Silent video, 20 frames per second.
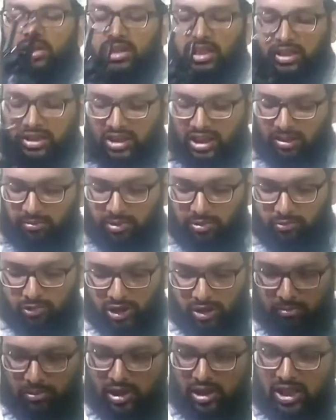सस्ते में
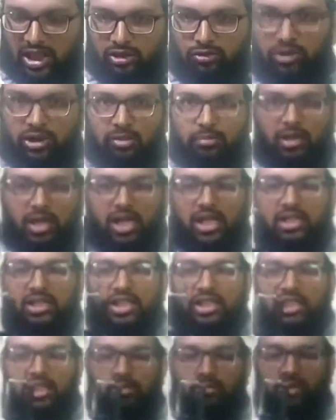मुझे मिल गया तो ये मंगा
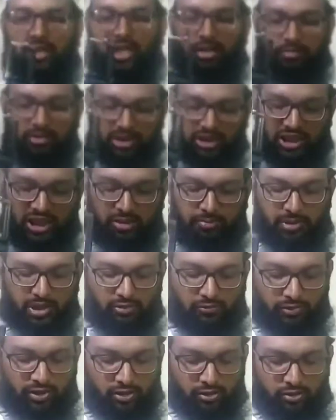लिया था मैं अब इसी पर
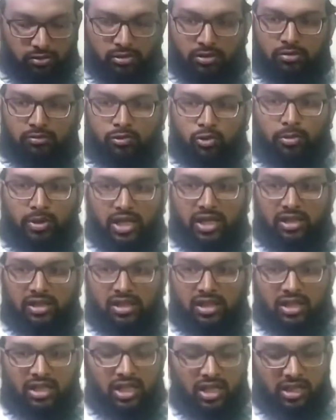मोबाइल
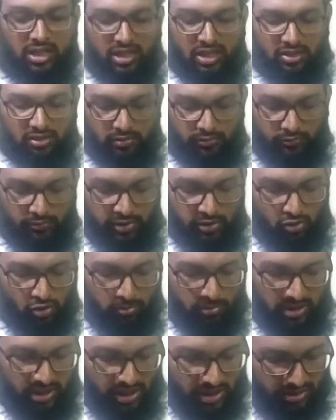लगाकर वीडियो
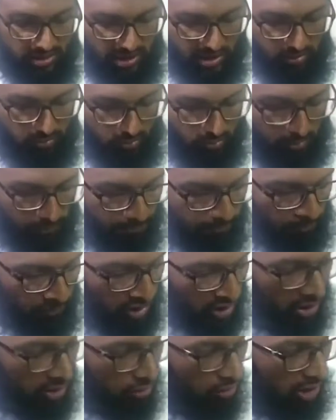बनाता हूँ
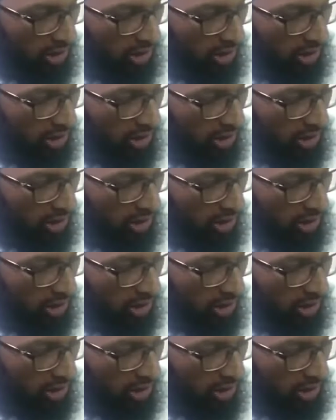तो